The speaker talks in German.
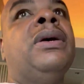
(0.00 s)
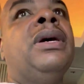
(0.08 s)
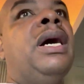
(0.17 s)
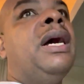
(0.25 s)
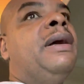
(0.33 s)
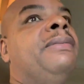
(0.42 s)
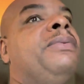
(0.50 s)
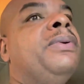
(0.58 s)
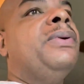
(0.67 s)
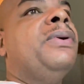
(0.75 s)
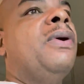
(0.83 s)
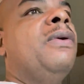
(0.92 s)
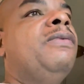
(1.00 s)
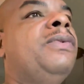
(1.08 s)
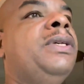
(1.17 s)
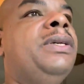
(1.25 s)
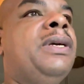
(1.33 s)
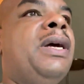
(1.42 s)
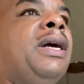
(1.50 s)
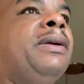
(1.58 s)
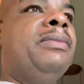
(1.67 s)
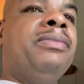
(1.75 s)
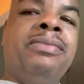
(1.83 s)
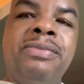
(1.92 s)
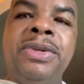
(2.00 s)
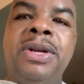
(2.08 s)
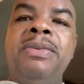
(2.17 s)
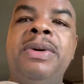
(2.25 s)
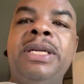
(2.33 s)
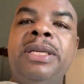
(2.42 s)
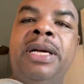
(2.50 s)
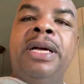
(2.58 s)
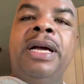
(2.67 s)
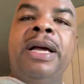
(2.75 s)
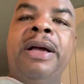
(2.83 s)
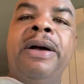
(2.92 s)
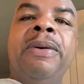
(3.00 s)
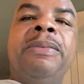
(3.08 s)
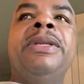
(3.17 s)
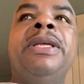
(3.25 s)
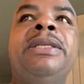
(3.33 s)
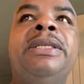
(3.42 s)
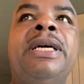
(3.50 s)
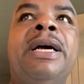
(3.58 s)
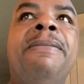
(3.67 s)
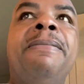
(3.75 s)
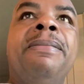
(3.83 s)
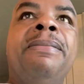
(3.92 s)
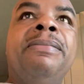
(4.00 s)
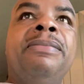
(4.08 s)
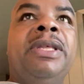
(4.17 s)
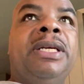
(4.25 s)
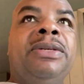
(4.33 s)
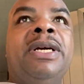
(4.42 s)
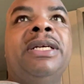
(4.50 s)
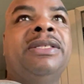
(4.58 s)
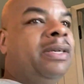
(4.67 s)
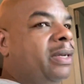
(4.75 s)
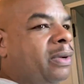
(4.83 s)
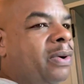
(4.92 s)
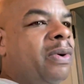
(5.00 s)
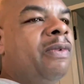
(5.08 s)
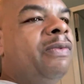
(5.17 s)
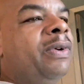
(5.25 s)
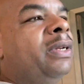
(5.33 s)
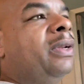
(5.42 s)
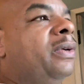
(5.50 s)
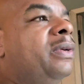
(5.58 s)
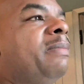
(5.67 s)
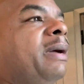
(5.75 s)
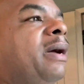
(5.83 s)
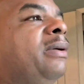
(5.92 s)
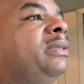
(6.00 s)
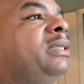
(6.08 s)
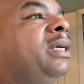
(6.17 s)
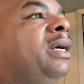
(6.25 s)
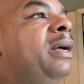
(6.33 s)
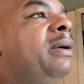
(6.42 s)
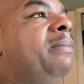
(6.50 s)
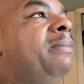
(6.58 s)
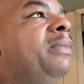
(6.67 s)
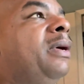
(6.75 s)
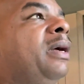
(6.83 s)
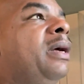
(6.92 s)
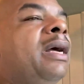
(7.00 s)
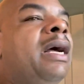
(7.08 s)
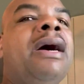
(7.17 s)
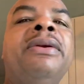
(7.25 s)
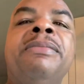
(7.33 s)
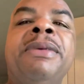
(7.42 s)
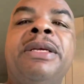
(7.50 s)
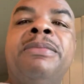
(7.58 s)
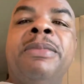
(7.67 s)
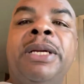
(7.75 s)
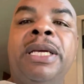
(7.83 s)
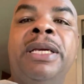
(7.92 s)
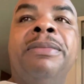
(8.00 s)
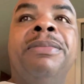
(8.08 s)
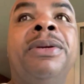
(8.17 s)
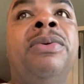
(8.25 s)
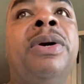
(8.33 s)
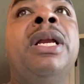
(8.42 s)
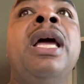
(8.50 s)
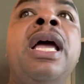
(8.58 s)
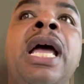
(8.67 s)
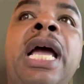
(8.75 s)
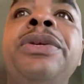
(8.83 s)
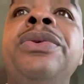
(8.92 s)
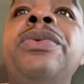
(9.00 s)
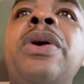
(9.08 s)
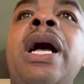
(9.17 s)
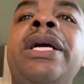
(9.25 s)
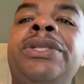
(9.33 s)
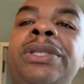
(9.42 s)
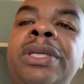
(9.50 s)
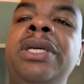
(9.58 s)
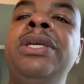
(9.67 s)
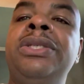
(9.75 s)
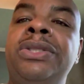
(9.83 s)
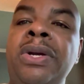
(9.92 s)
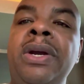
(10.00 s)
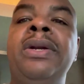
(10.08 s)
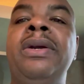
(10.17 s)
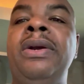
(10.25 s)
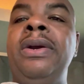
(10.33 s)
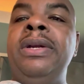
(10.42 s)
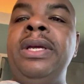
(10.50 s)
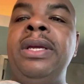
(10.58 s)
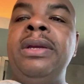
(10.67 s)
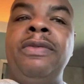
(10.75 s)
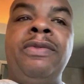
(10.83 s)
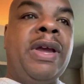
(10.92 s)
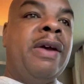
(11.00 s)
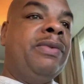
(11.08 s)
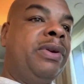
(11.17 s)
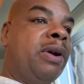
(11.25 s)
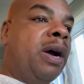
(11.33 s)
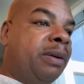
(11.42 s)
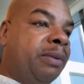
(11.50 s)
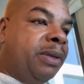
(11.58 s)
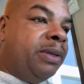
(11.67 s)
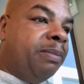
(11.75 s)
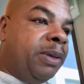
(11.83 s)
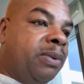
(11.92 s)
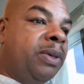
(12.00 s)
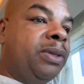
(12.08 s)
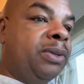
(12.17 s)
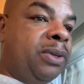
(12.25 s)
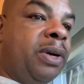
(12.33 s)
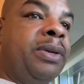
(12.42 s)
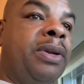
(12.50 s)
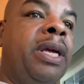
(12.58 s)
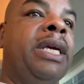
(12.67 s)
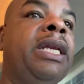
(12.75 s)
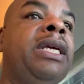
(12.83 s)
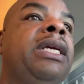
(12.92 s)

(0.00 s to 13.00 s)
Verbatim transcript: Also, hoffentlich, wisst ihr was, ich hoffe, dass ihr alle rübergeht und lernt, wie man Geld macht in Bitcoin und dass ihr anfängt, wenn ihr jetzt noch keine Bitcoin habt, dass ihr jetzt euch welche besorgt, weil,